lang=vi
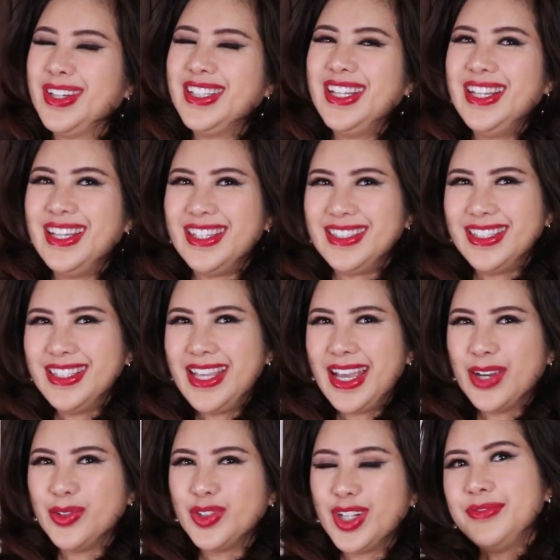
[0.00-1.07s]
phải đi liền với
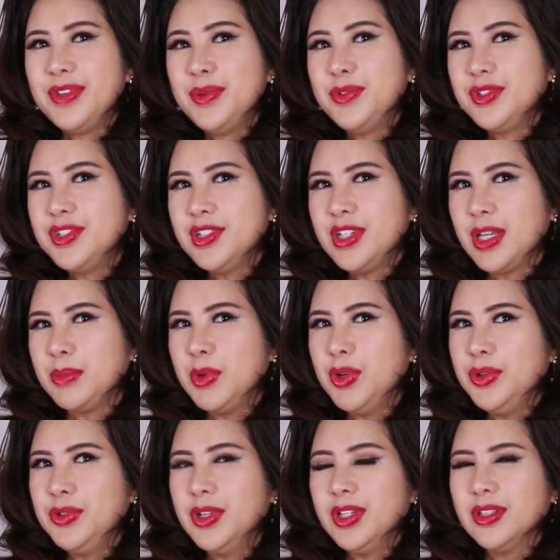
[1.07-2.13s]
nhau phim của trương nghệ
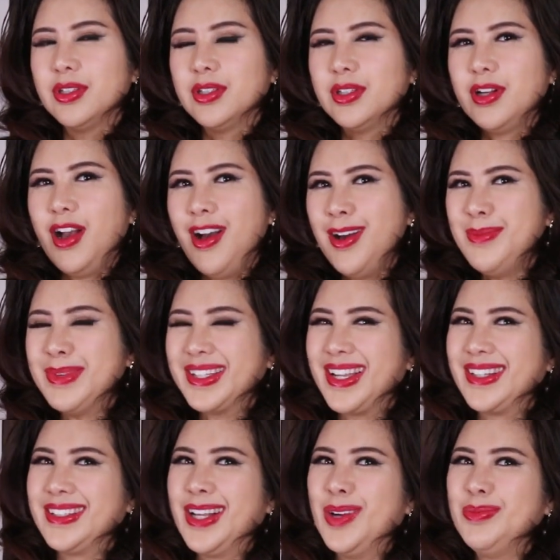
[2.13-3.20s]
mưu á khó mà
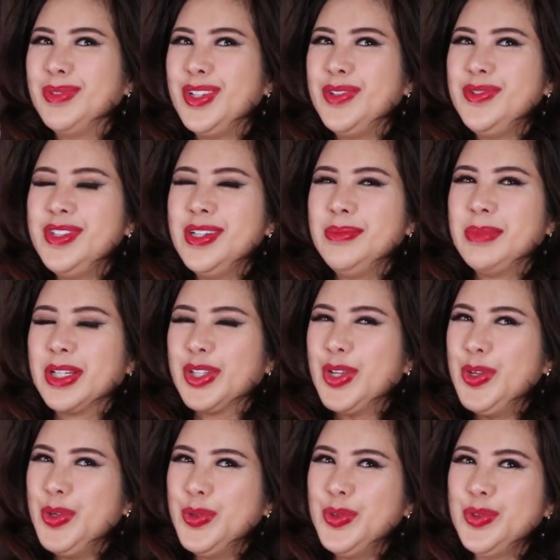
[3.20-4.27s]
thành công nếu như mà
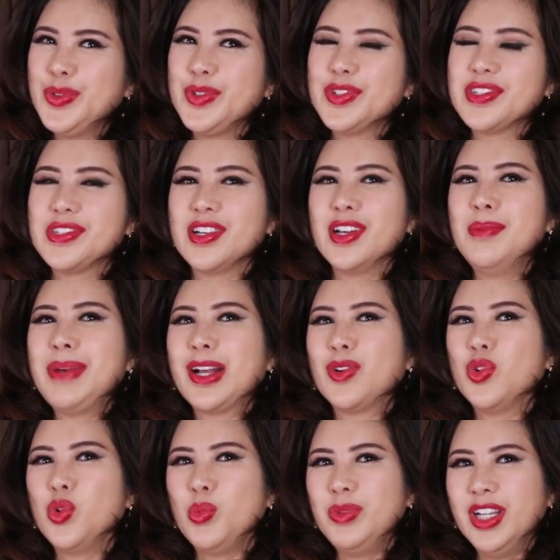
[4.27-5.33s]
thiếu sự có mặt
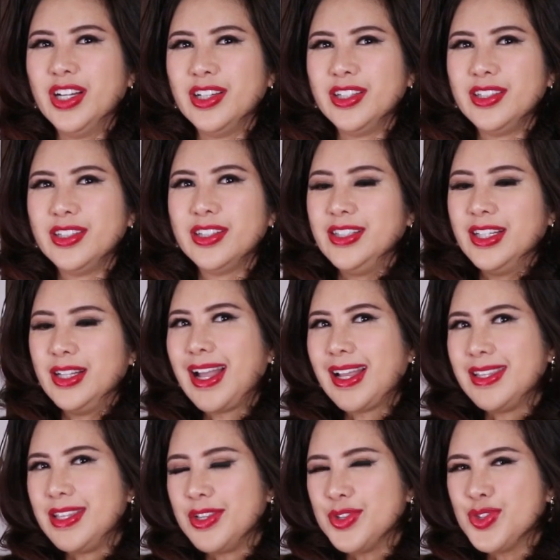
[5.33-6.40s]
của Cũng Lợi và
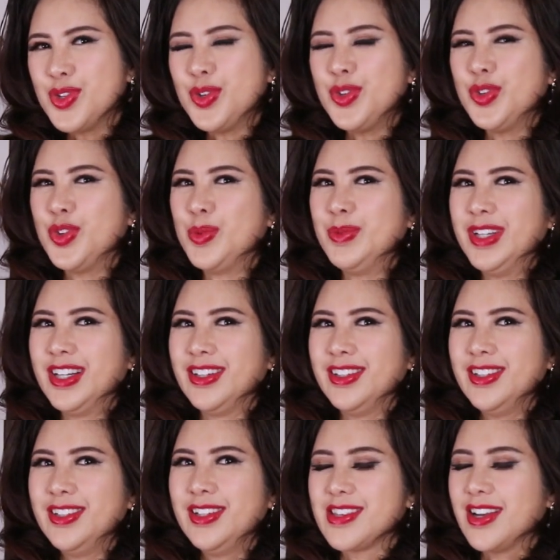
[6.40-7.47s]
tài diễn xuất của Cũng
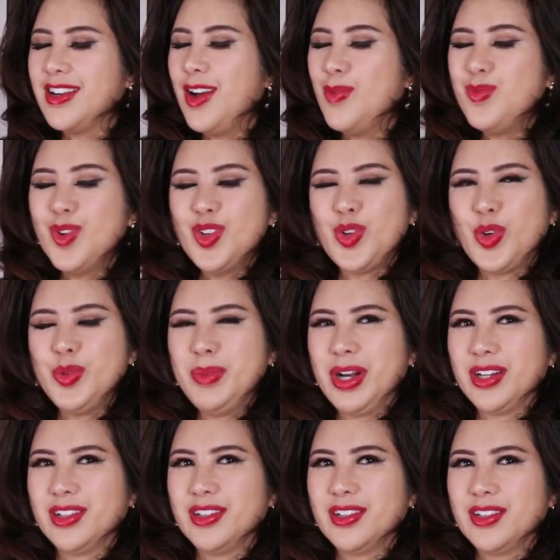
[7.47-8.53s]
Lợi sẽ không có nổi
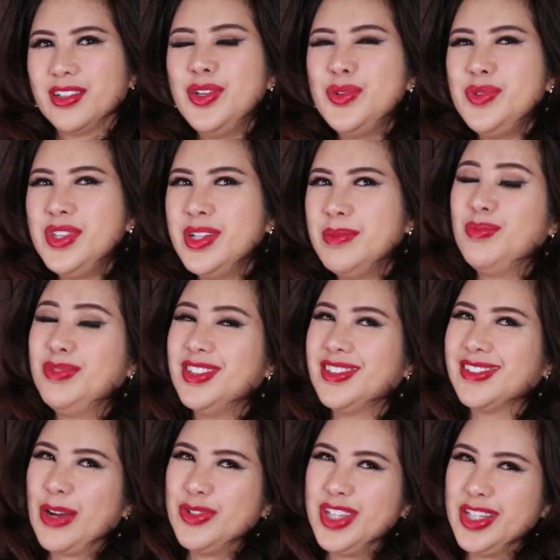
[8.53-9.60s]
bật nếu như không
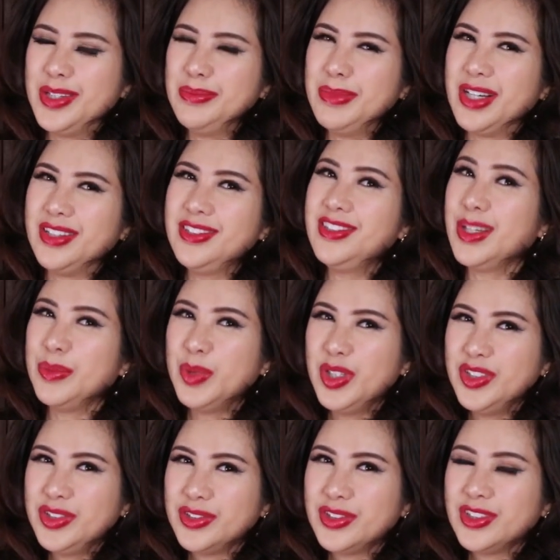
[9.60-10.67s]
được đạo diễn bởi Trương Nghệ
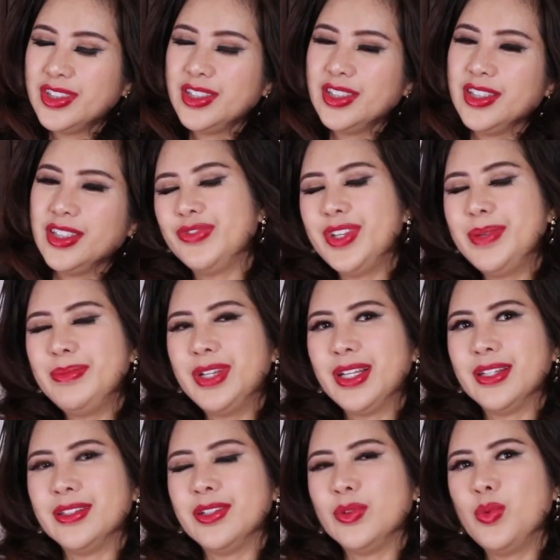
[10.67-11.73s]
Mương. Phim
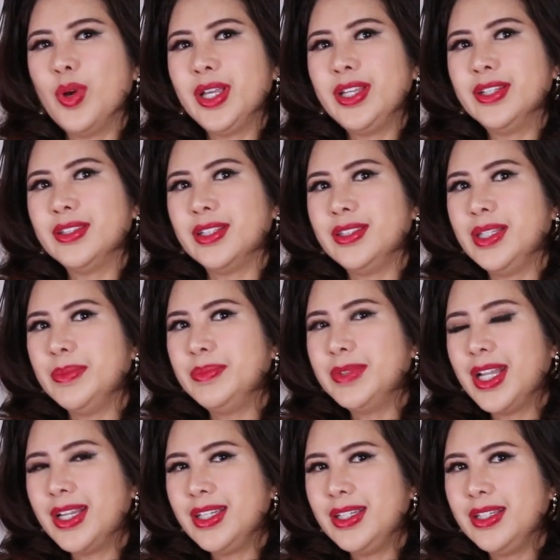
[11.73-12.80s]
này là được quay ở tỉnh Thiểm
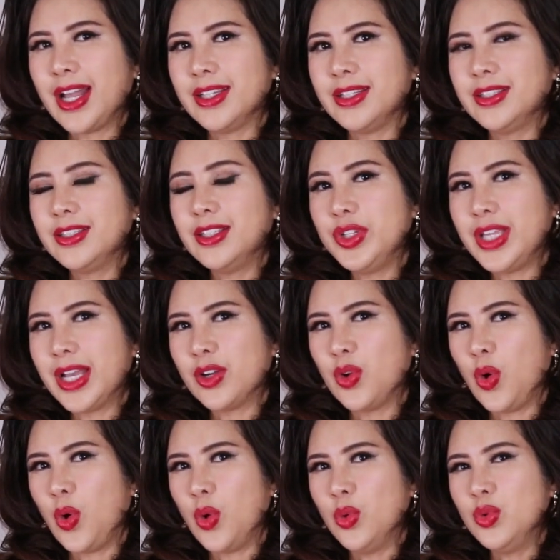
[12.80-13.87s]
Tây tại ngôi nhà
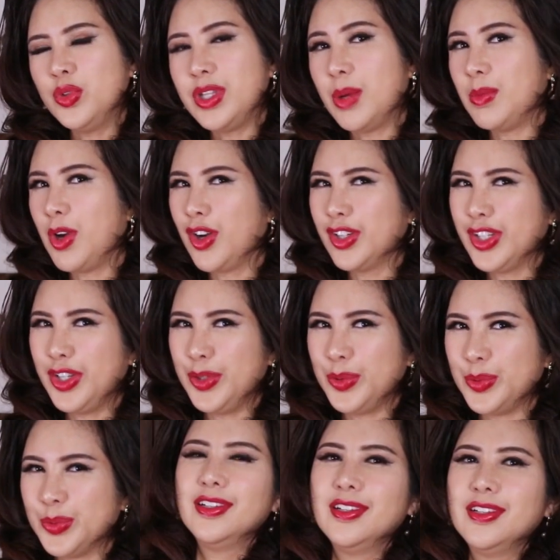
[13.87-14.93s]
cổ của dòng họ Kiều.